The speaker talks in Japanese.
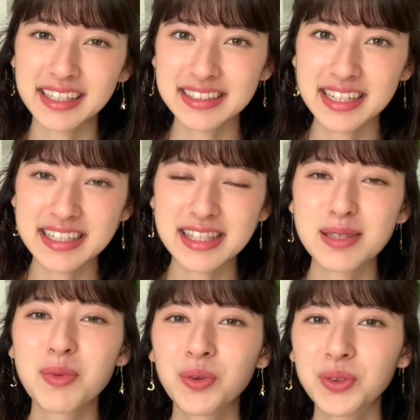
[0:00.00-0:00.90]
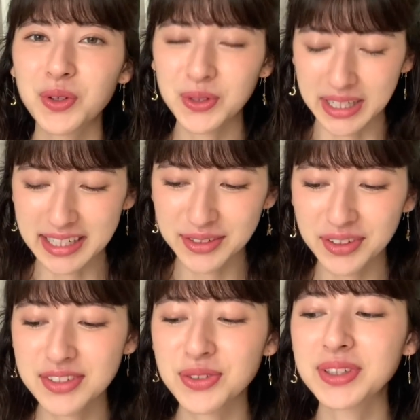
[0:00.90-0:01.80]
くさん質問というか
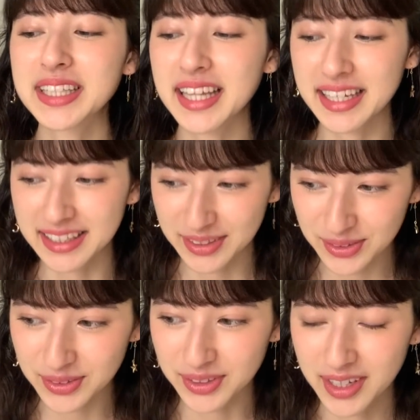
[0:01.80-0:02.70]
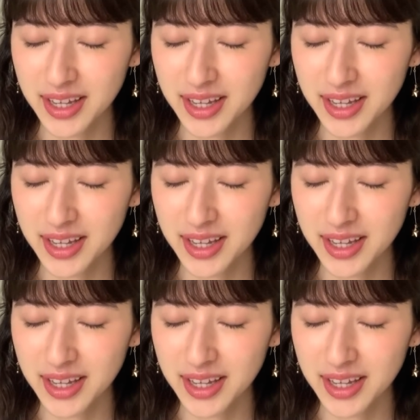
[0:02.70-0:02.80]
リクエストいただいてる